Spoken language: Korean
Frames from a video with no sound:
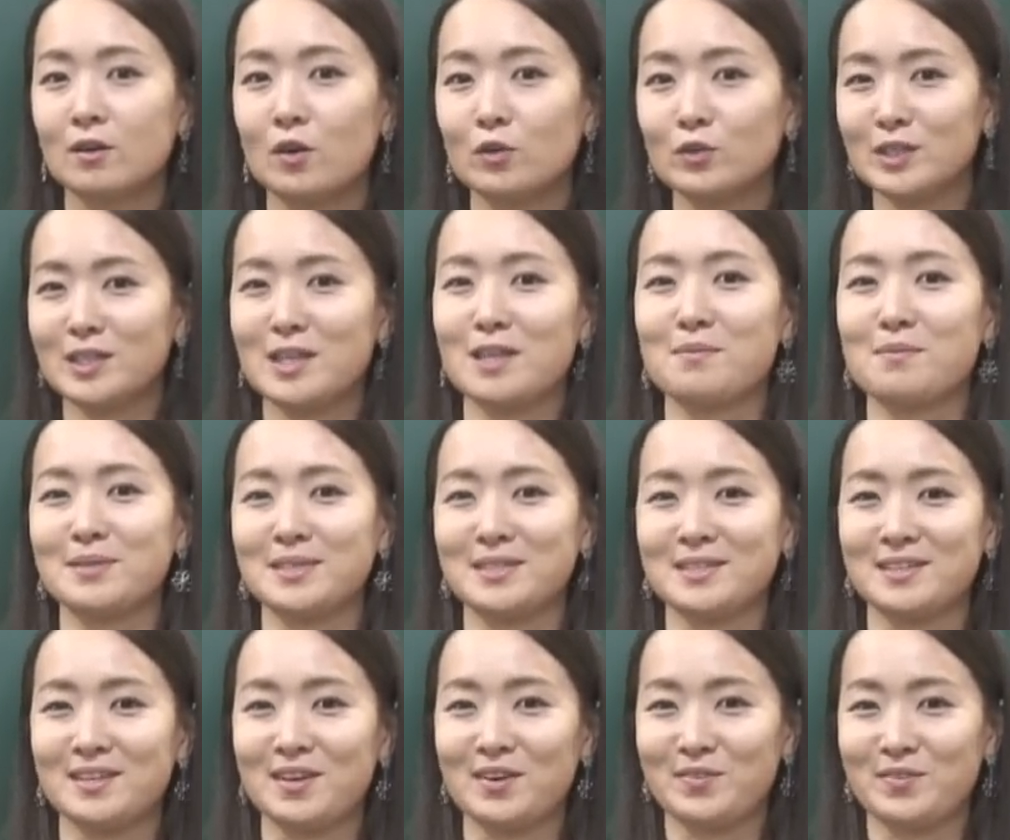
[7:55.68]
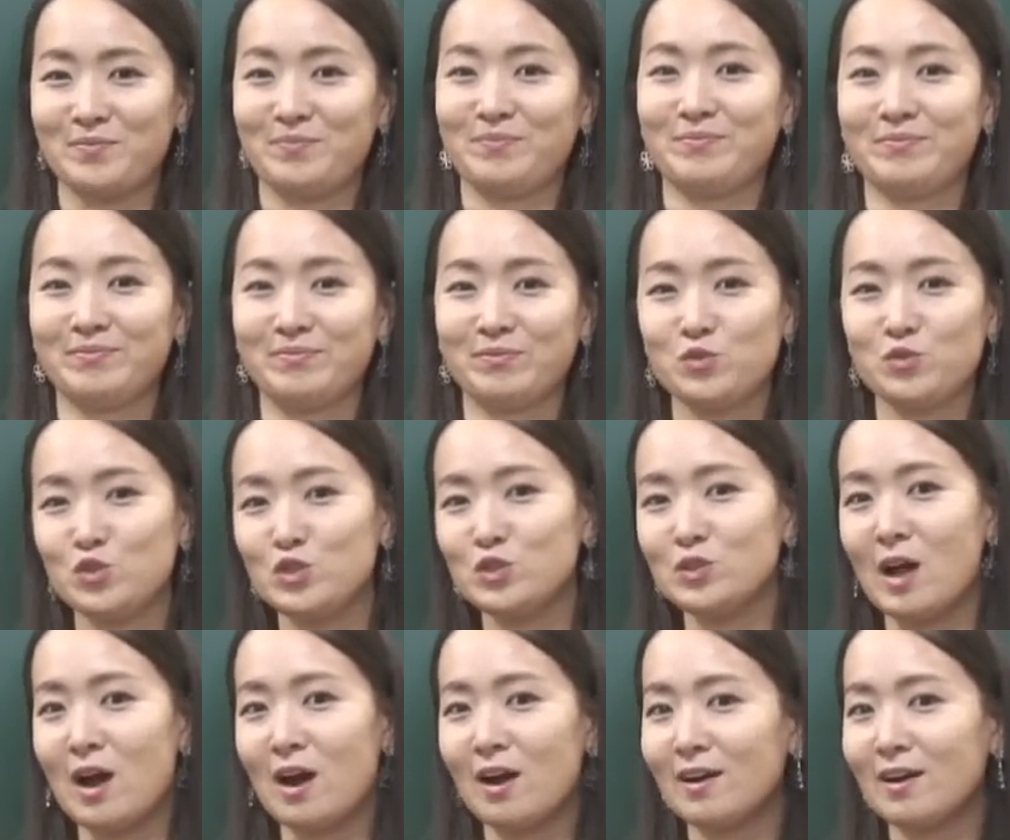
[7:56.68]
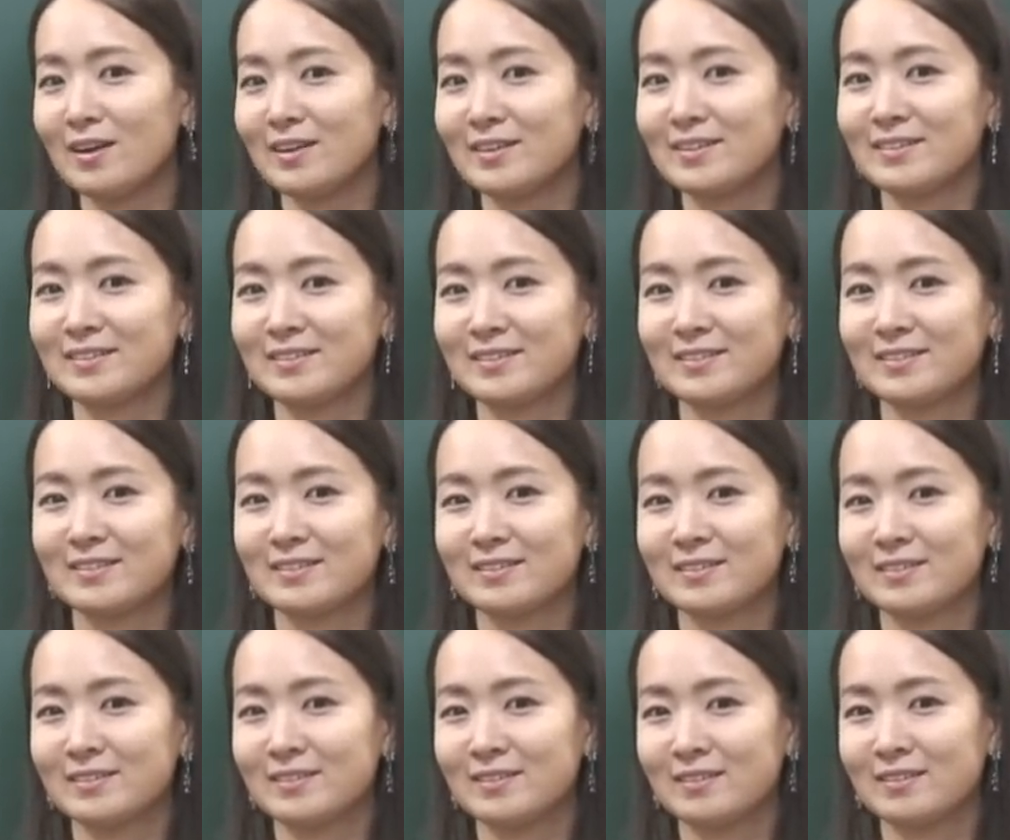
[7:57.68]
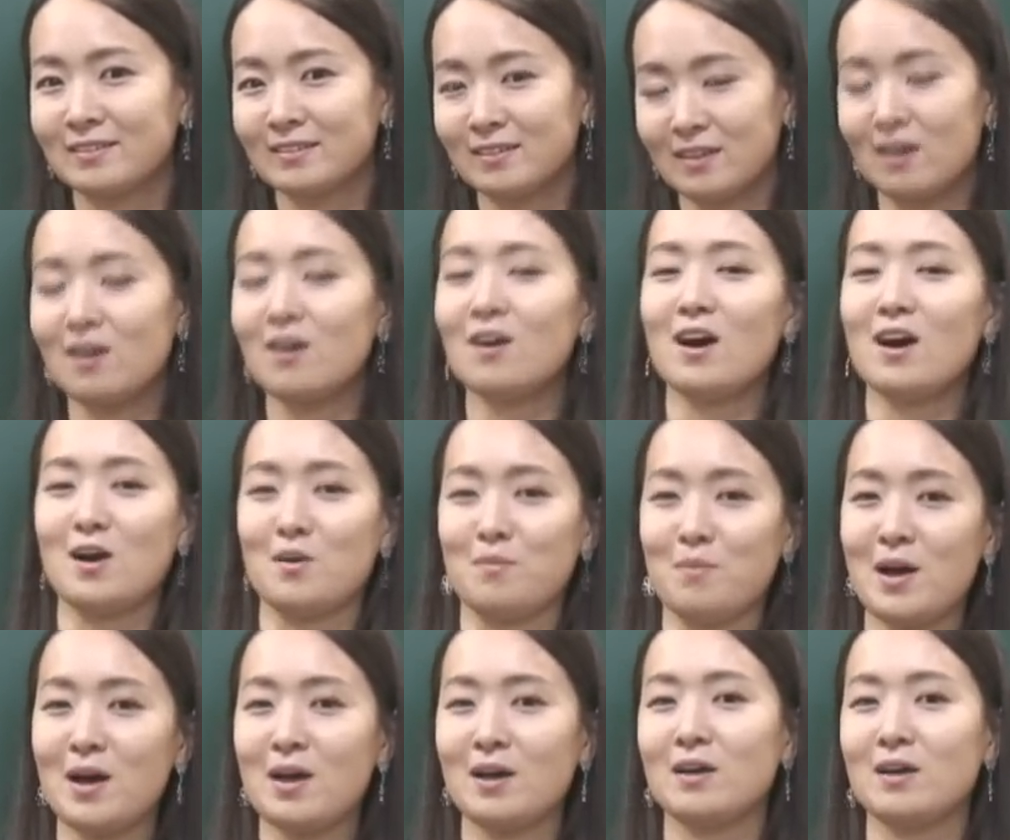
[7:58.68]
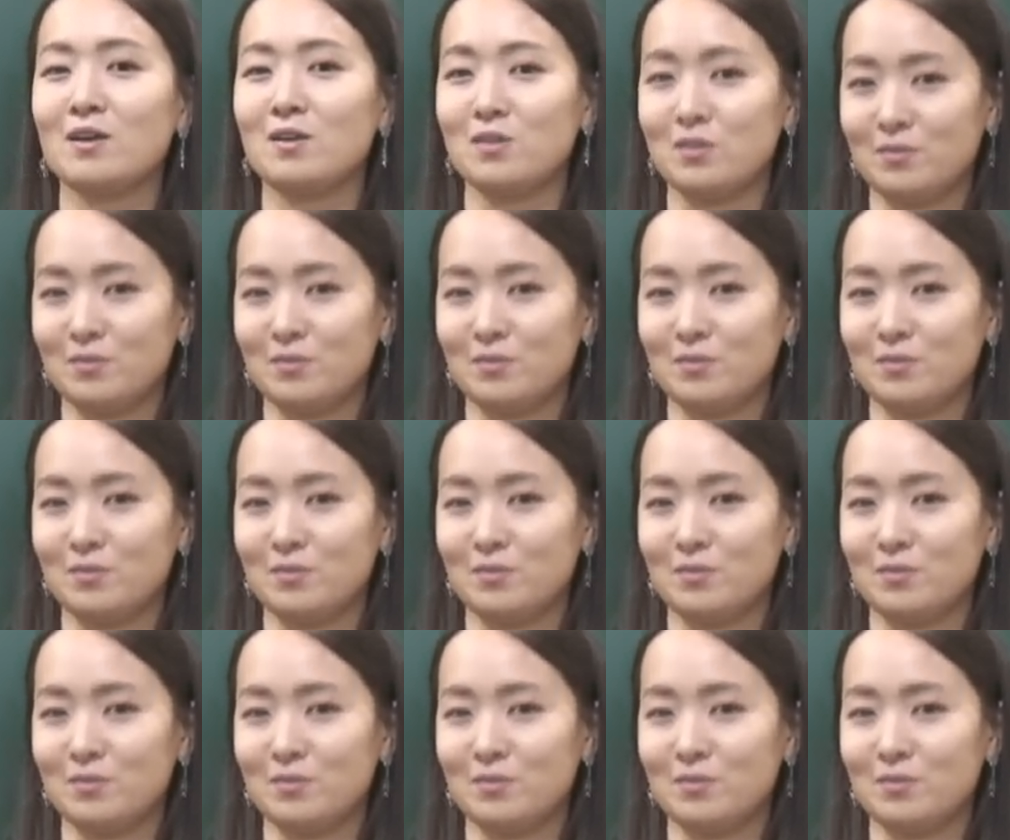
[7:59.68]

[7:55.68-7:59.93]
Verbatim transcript: 어떻게 대답하시겠어요? 去哪儿 好吧